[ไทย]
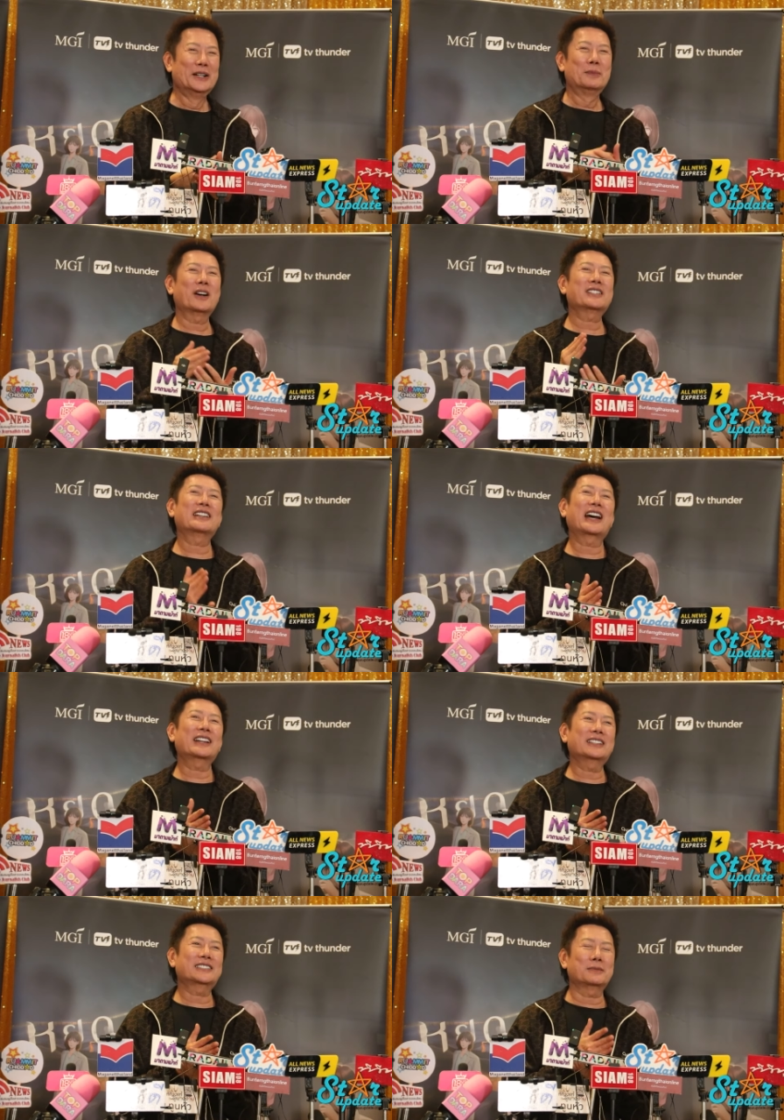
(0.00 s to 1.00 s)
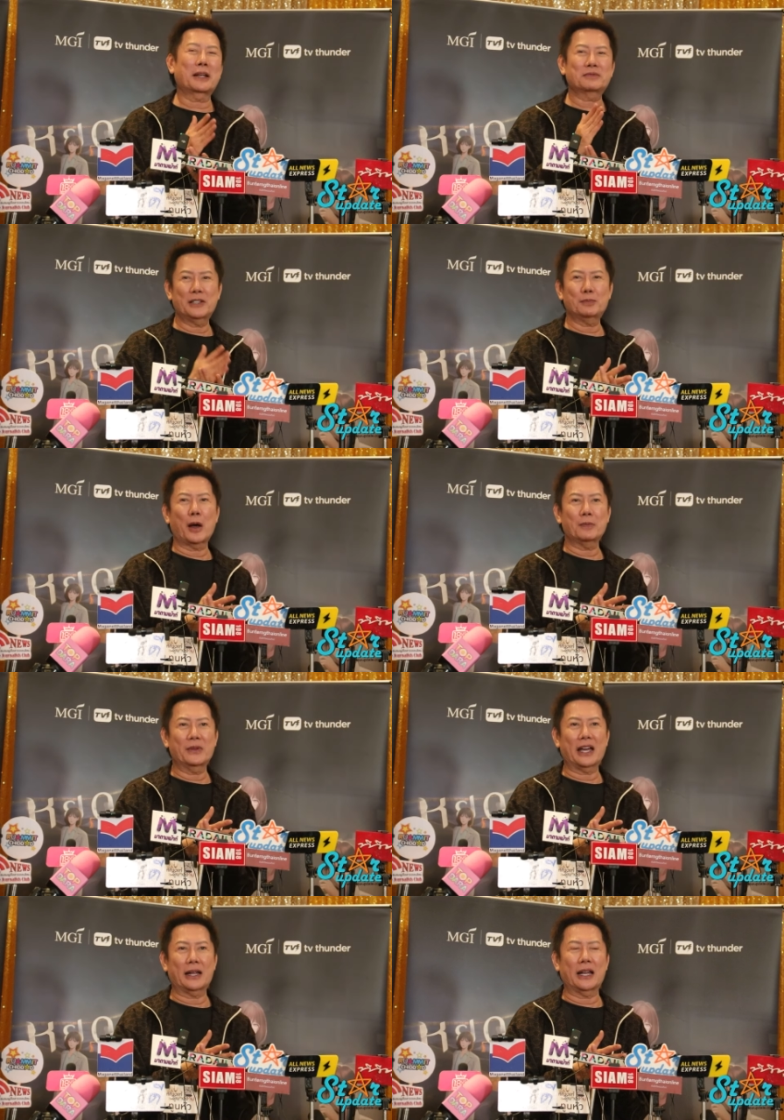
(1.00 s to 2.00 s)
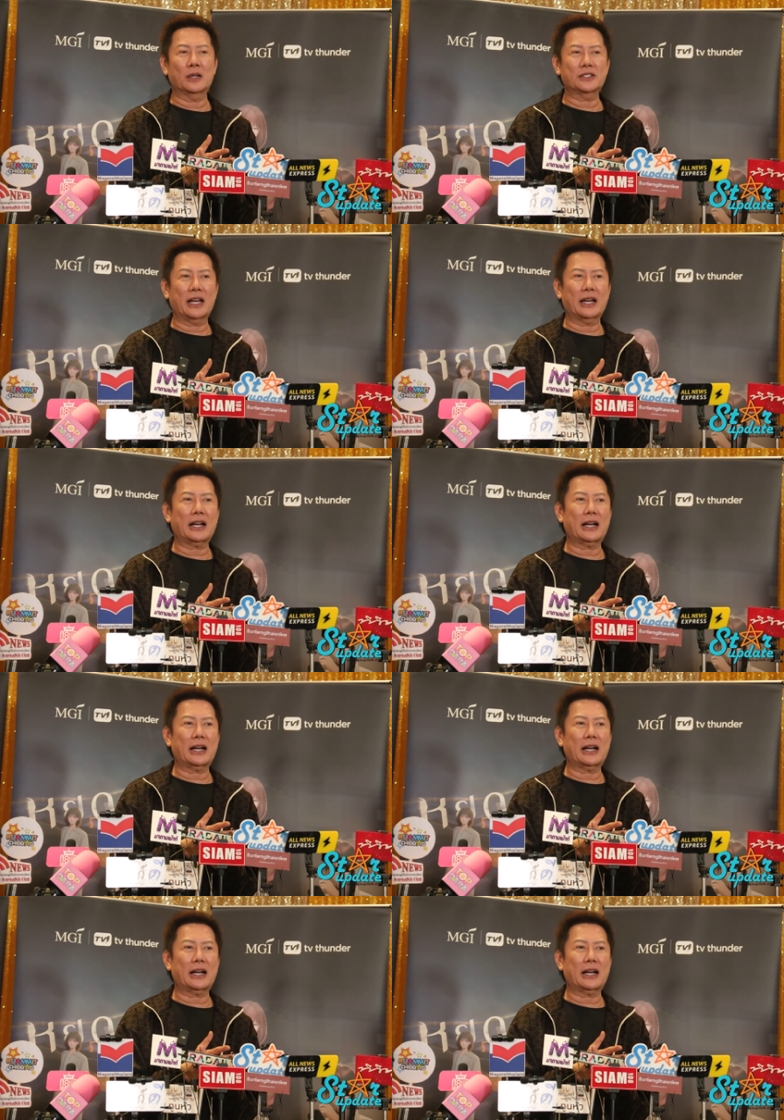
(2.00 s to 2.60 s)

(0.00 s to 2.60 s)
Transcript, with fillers: เพราะฉะนั้นสำหรับ G-POP เนี่ยเราจะ